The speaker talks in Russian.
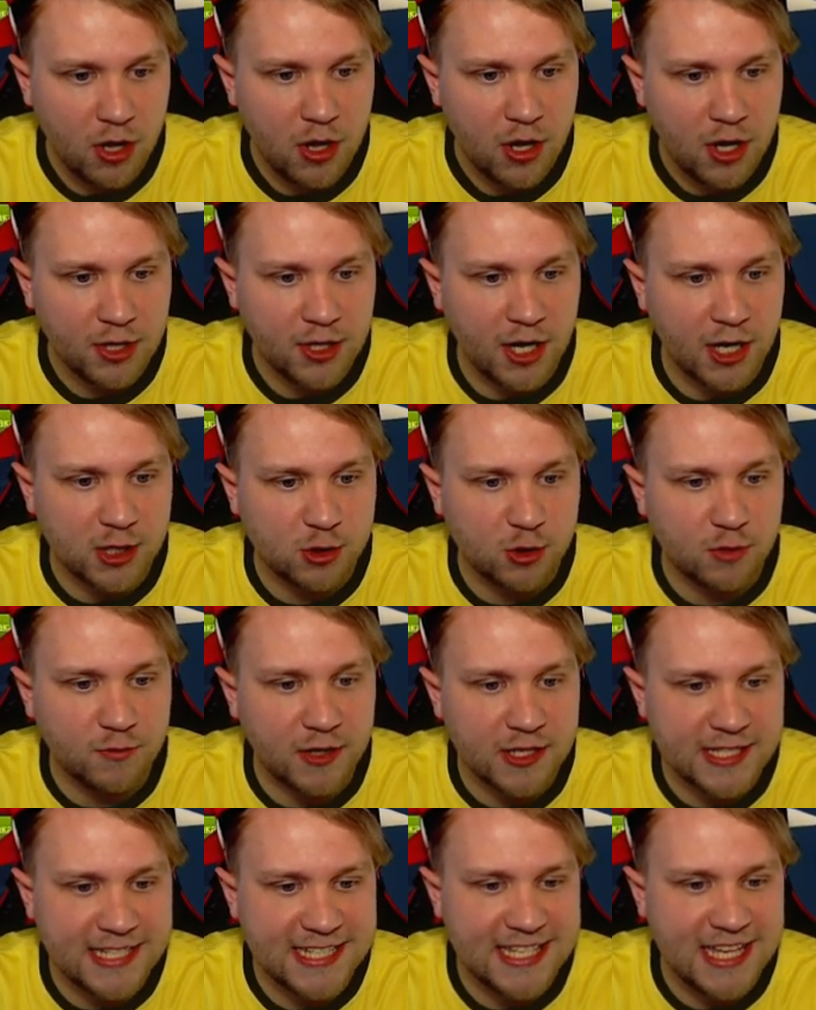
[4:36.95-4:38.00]
Итак,
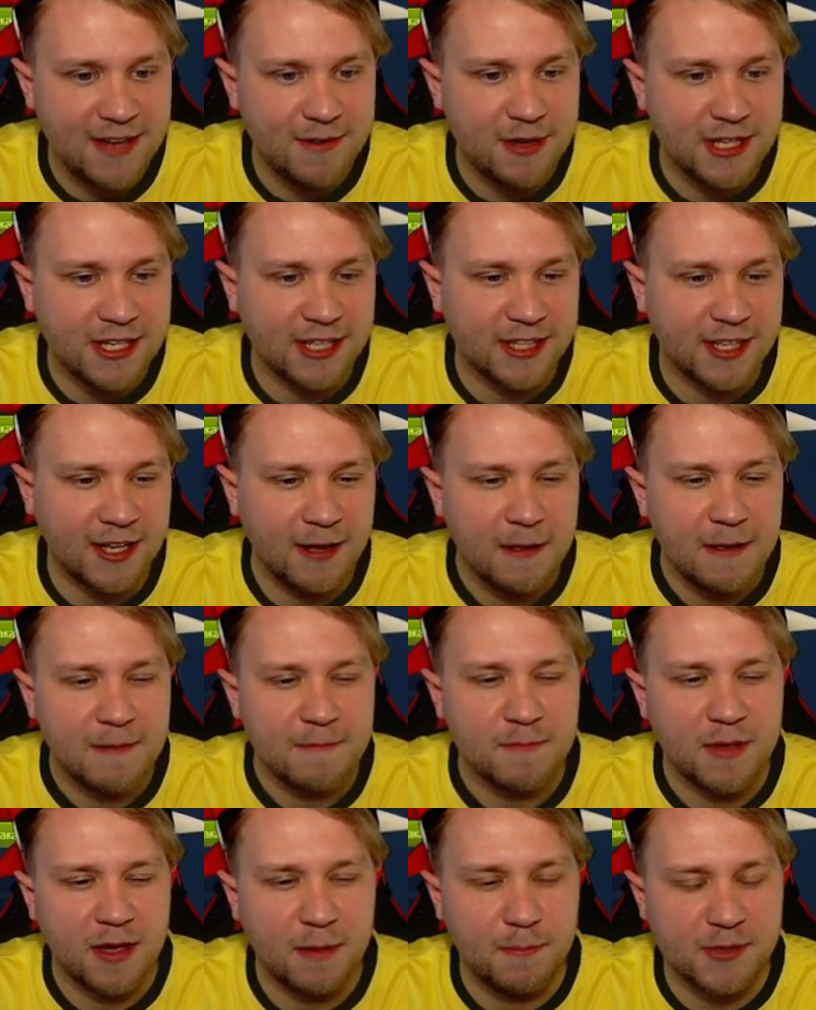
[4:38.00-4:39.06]
129 это
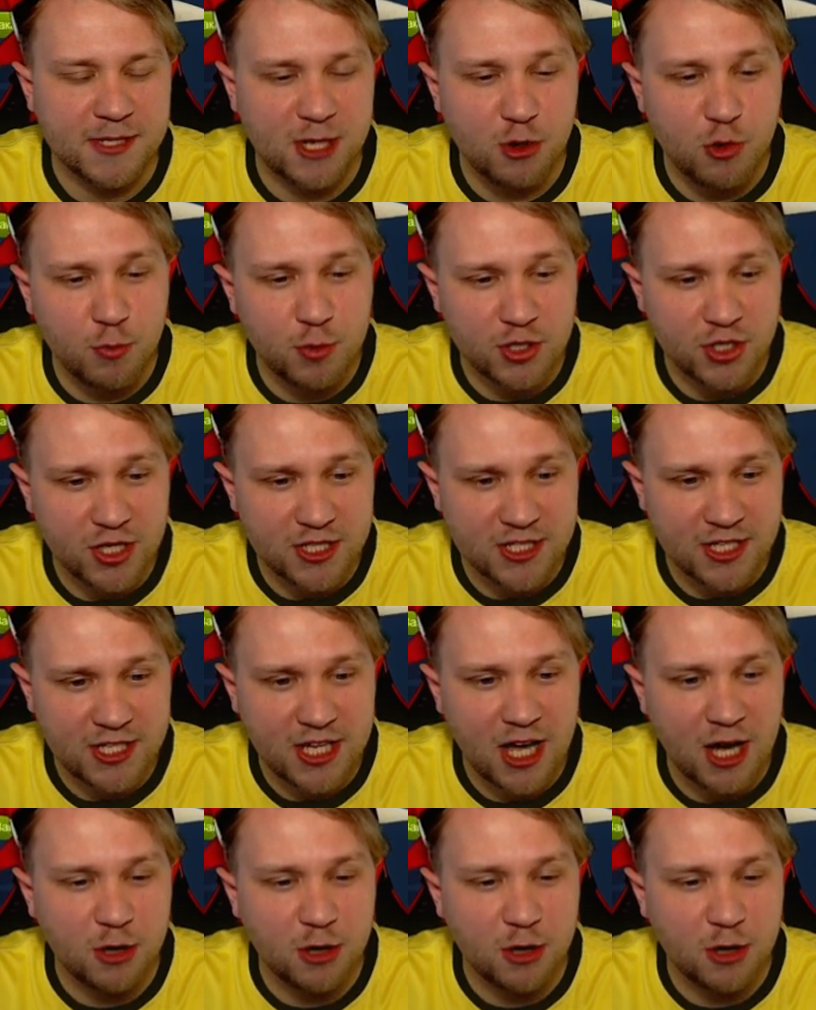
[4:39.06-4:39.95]
а, по закупочной цене,